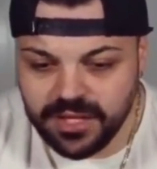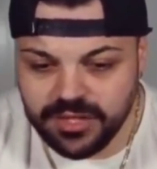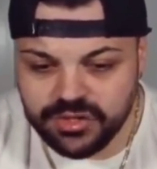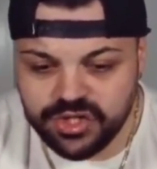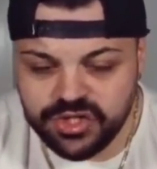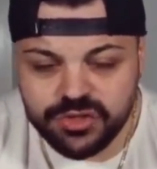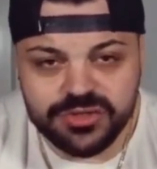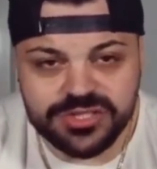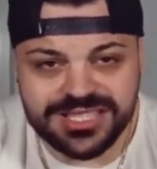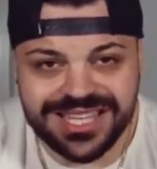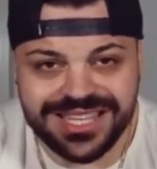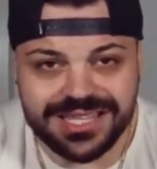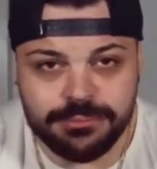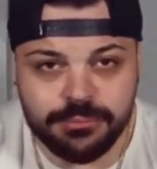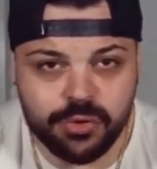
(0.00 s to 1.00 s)
ci sono
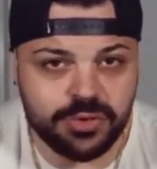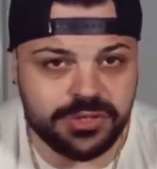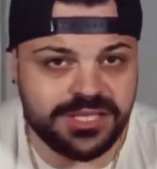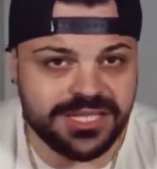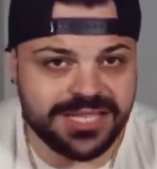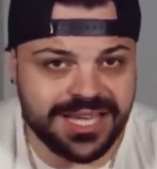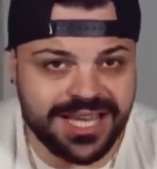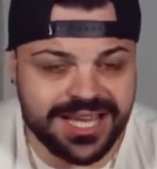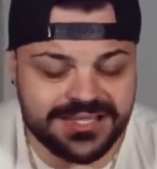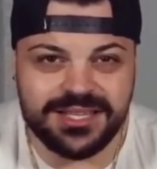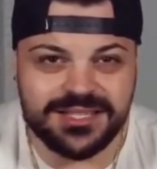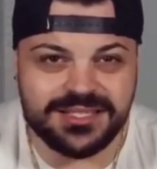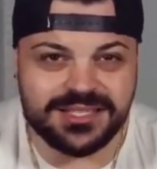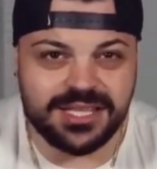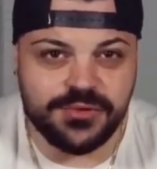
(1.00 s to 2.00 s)
stati molti
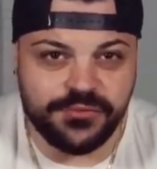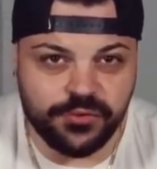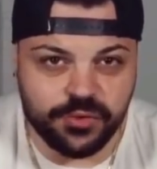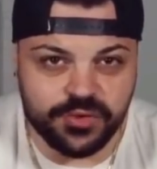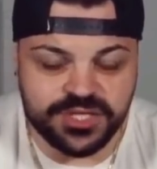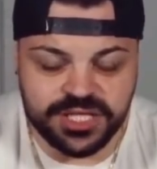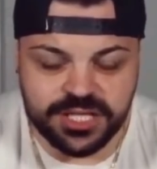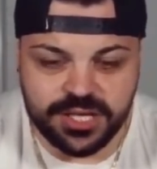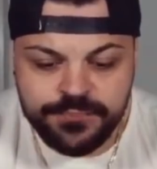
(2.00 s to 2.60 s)
casi schifosi,